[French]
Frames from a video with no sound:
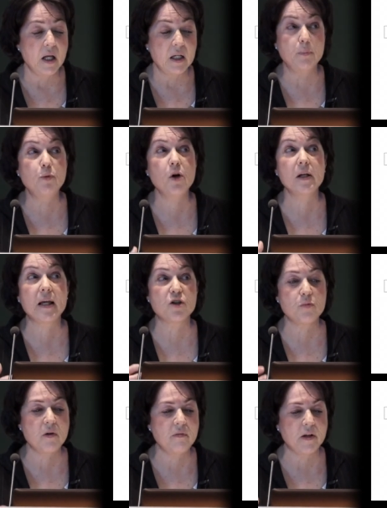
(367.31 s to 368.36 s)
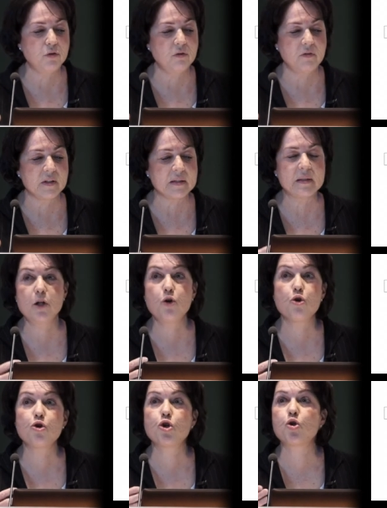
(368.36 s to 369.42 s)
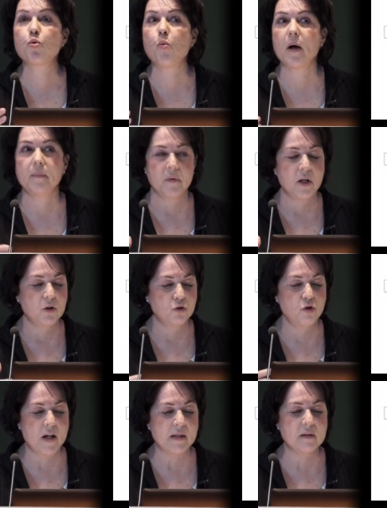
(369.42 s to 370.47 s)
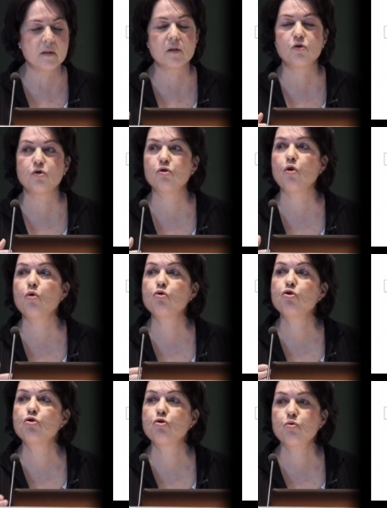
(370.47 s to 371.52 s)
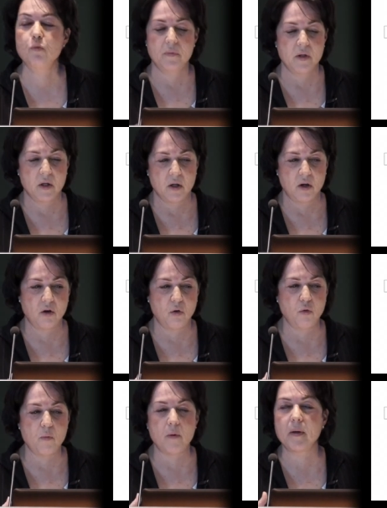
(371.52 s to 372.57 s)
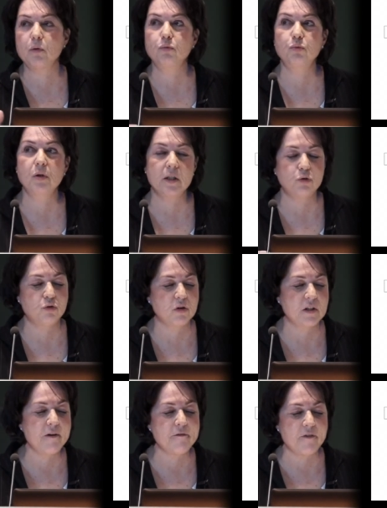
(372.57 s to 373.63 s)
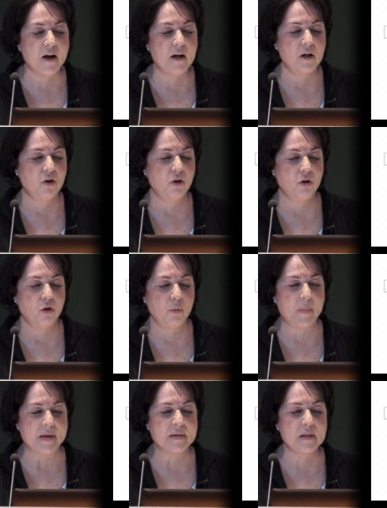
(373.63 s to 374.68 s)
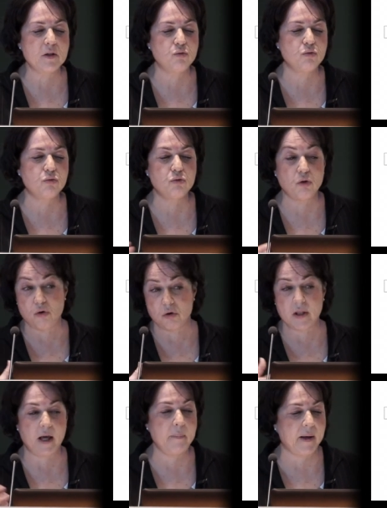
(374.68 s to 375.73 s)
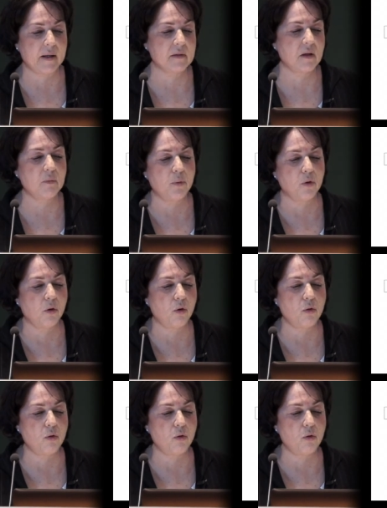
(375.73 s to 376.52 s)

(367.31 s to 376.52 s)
Les buts et engagements vers l'université, le choix de l'institution joue au moment où l'étudiant va passer du secondaire, par exemple,